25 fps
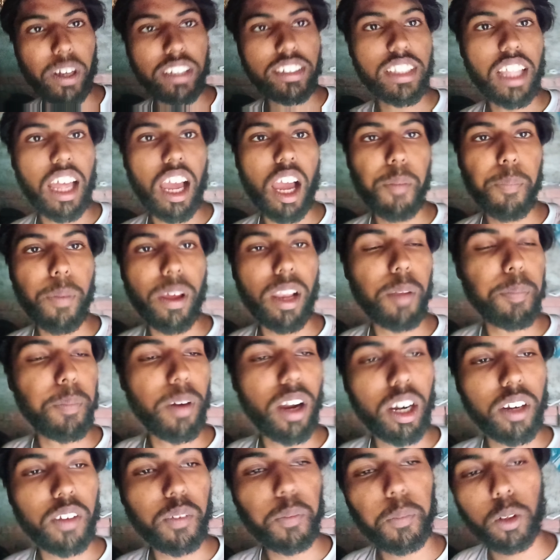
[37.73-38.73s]
मस्त आया पहले
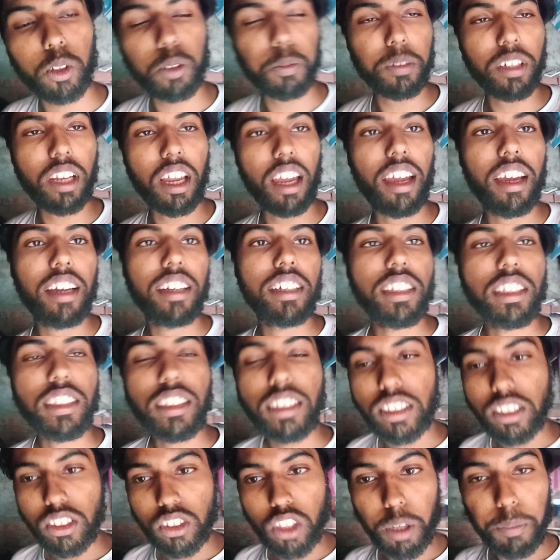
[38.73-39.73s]
पार्ट में बहुत मज़ा आया
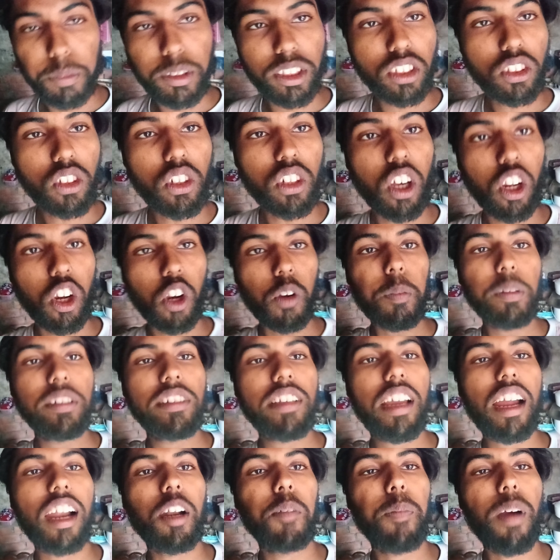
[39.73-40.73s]
तो अब इसको कर रहा हूँ
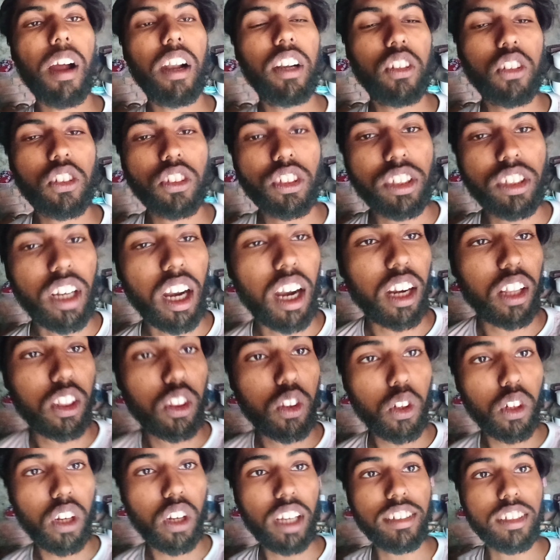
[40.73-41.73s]
मैं सेकंड पार्ट को
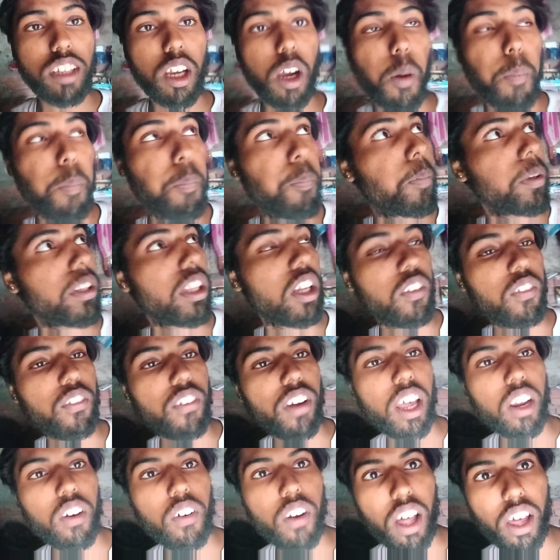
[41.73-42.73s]
स्टार्ट तो गाइज अब
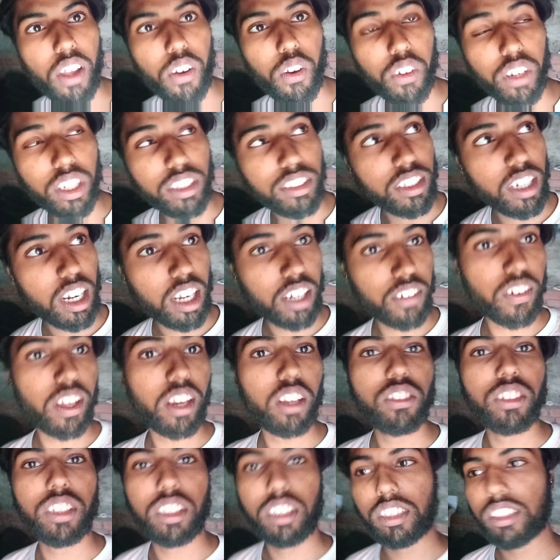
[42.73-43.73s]
पतंग वगैरह उड़ा रहे होंगे चिराग
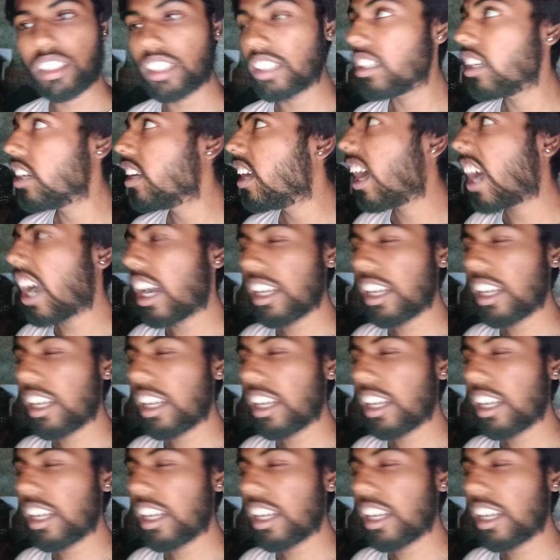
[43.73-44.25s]
वगैरह चलते हैं